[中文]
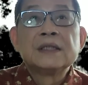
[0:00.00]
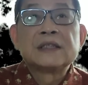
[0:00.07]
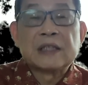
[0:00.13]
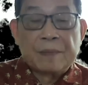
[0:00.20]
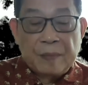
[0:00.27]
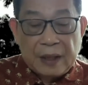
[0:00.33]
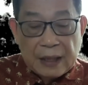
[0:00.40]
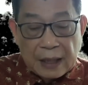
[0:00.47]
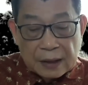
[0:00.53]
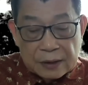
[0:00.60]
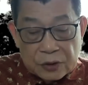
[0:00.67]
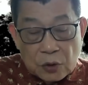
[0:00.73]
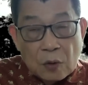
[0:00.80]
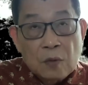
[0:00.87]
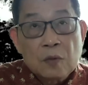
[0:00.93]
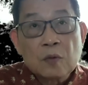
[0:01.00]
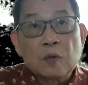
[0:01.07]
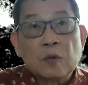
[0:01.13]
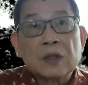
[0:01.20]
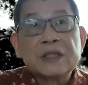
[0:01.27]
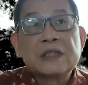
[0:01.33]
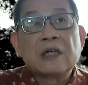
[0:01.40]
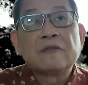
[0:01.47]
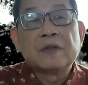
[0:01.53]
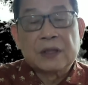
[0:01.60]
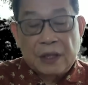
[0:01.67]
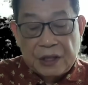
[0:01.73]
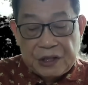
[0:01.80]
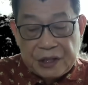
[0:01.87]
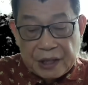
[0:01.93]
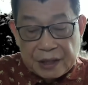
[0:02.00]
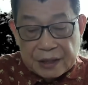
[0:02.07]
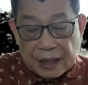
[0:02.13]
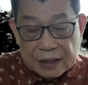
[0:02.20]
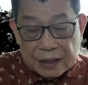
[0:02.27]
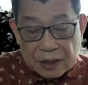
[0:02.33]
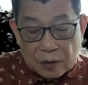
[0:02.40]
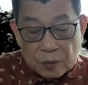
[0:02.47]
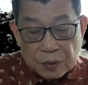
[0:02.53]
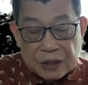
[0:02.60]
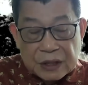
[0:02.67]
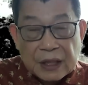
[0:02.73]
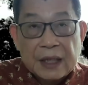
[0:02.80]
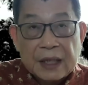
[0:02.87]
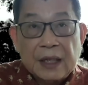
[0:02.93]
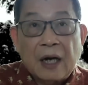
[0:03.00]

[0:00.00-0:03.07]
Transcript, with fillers: 怎么让中国的消费者的钱袋子鼓起来，